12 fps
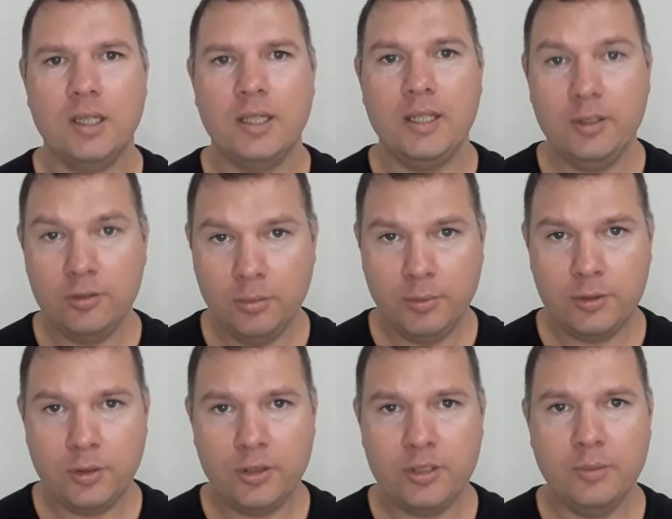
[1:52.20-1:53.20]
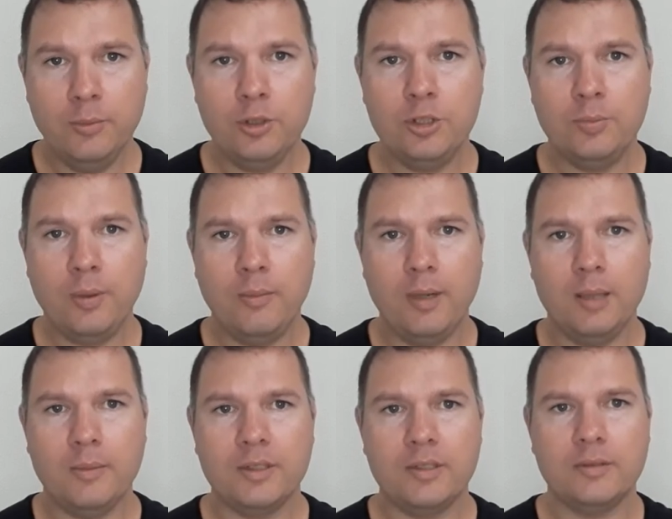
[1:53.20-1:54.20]
Isso me trouxe muitos
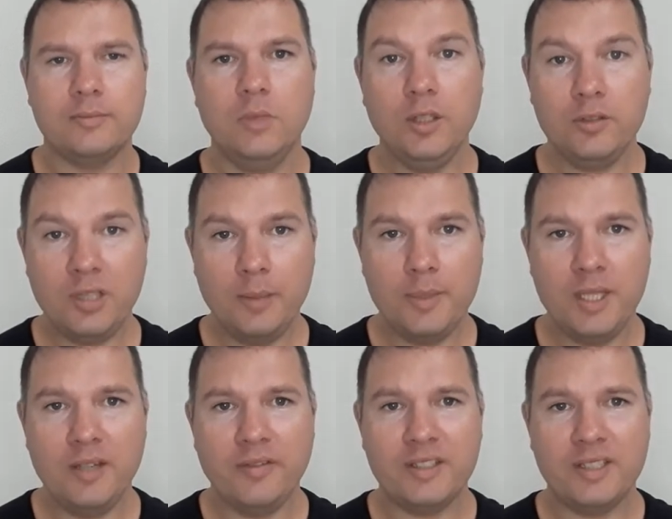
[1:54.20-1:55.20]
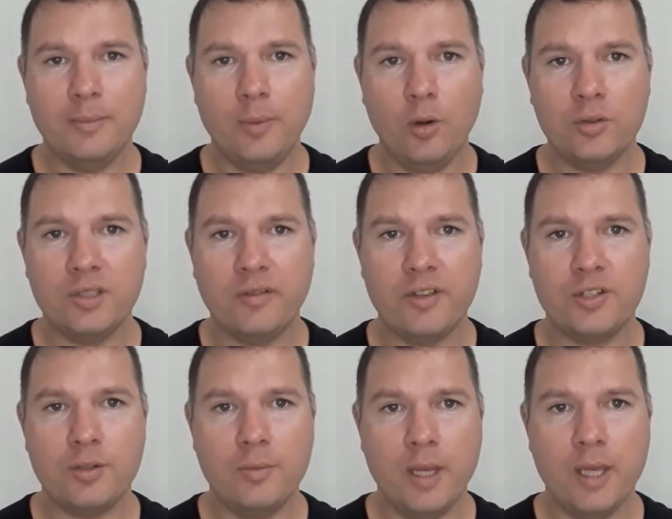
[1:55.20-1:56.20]
problemas. Eu não sabia fazer bons
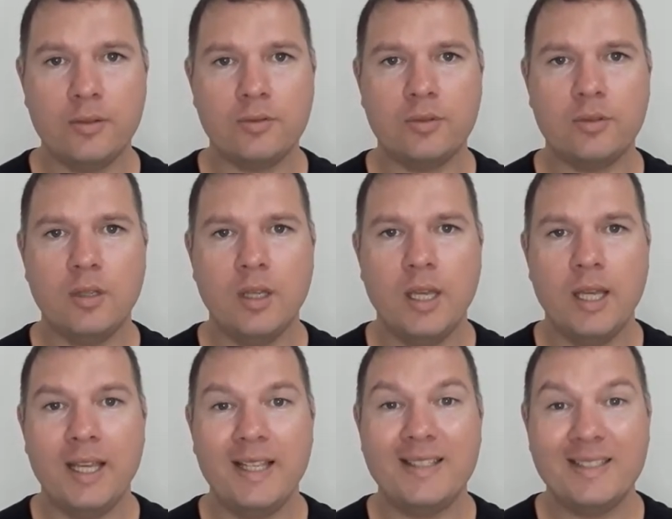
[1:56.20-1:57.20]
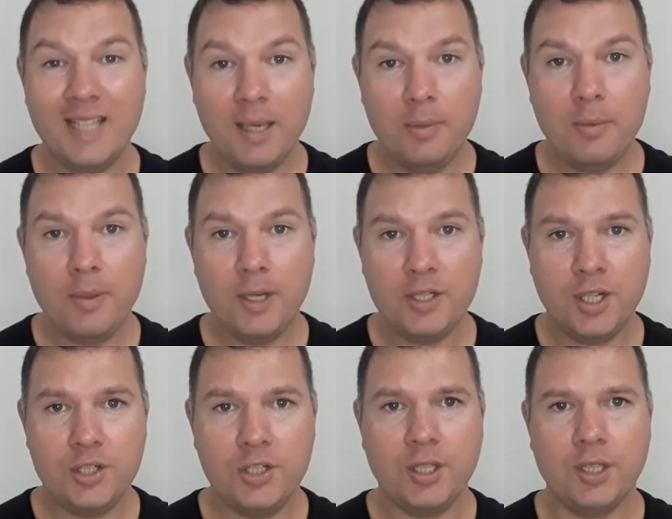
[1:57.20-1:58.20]
investimentos e sempre perdia
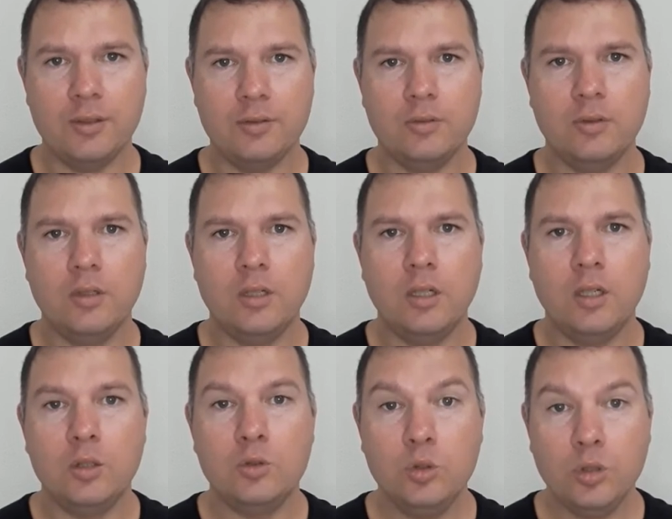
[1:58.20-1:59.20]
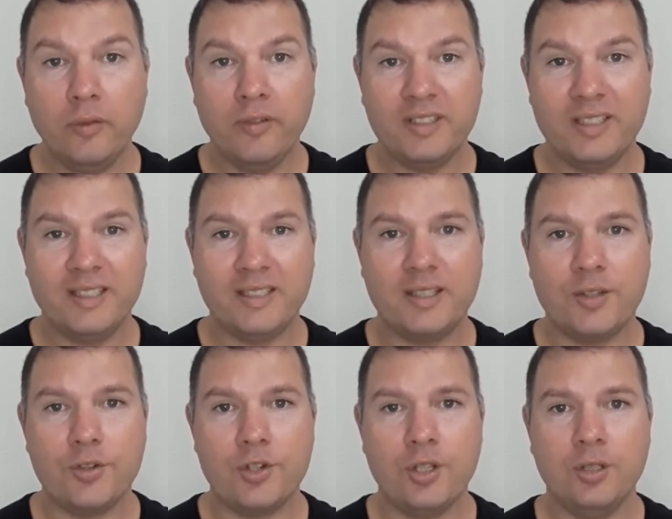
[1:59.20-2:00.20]
dinheiro. Tudo que você está
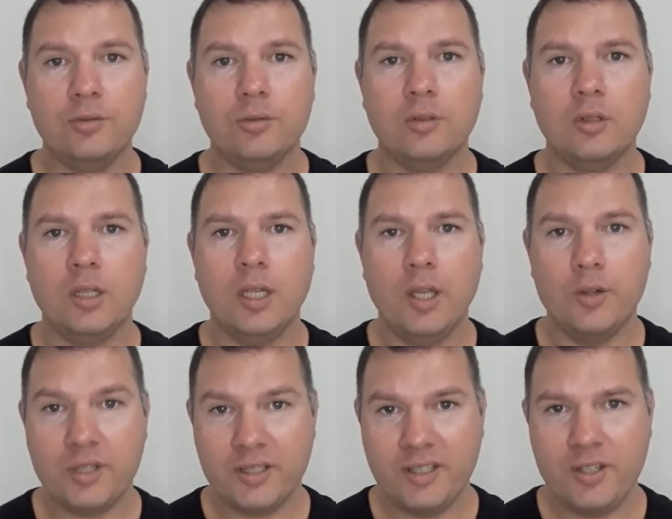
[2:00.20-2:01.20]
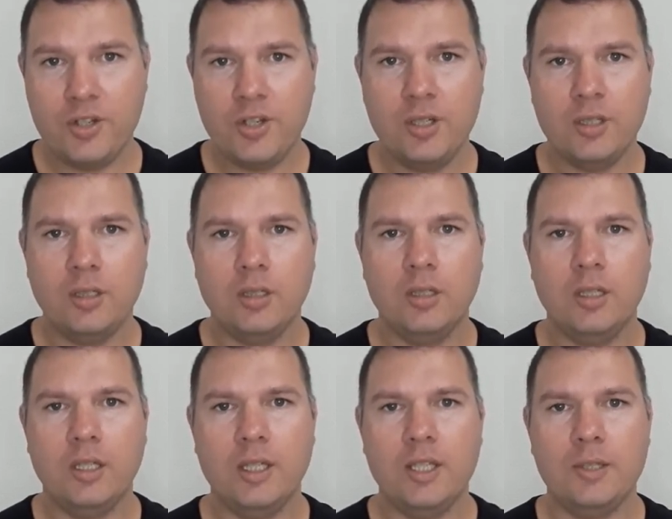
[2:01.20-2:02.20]
sentindo, eu já senti.
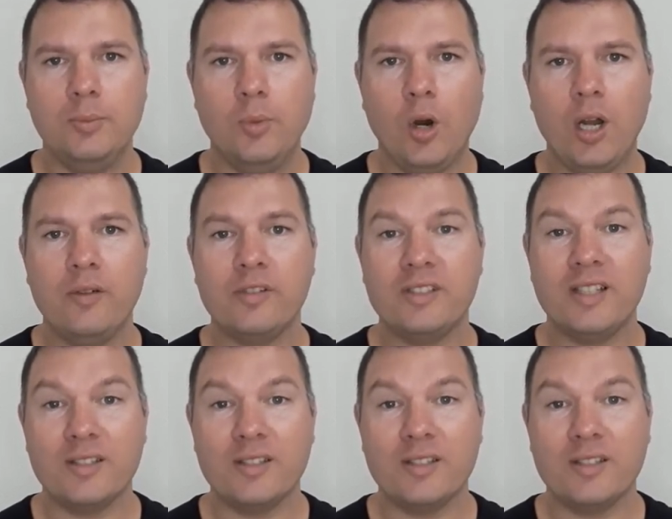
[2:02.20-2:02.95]
E embora você